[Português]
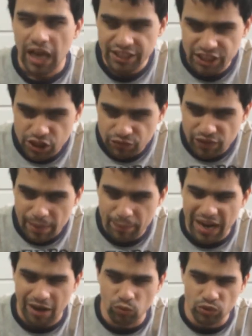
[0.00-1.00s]
A gente vai
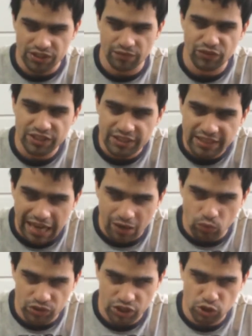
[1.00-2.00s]
para a Rússia visitar a
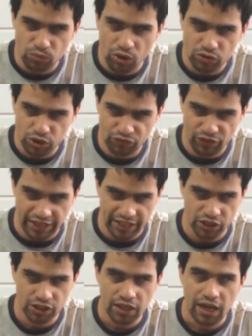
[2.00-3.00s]
Rússia de um modo
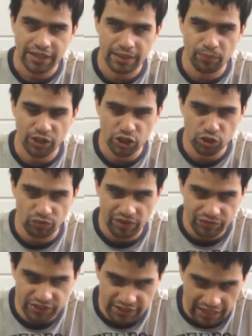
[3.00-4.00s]
diferente, até porque a gente não
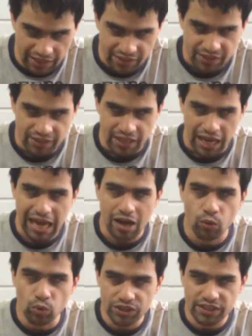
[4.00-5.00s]
vai visitar. A
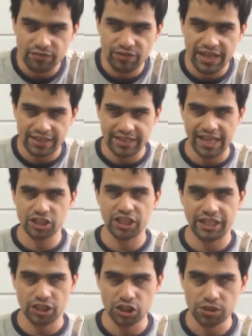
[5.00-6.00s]
Rússia vem até a
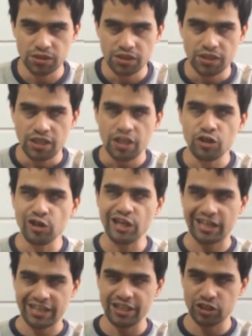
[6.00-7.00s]
gente.
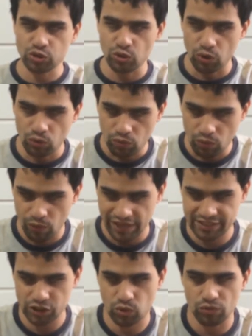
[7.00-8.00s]
E aqui estou com
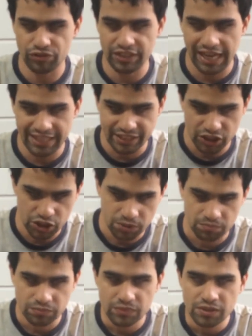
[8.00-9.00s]
essas
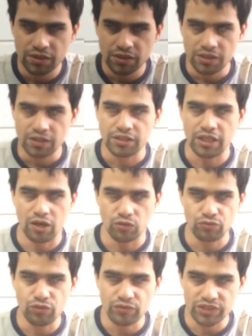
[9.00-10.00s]
convidadas. Não,
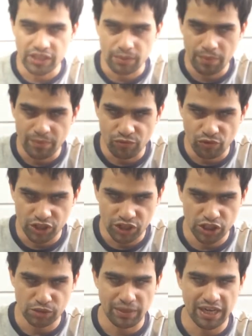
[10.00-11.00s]
não foi você que bebeu
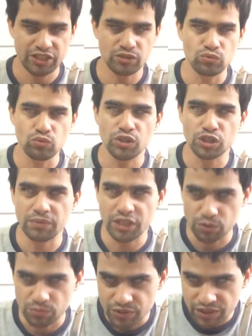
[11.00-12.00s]
vodka demais, são duas
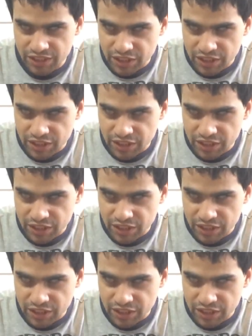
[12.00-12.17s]
mesmo.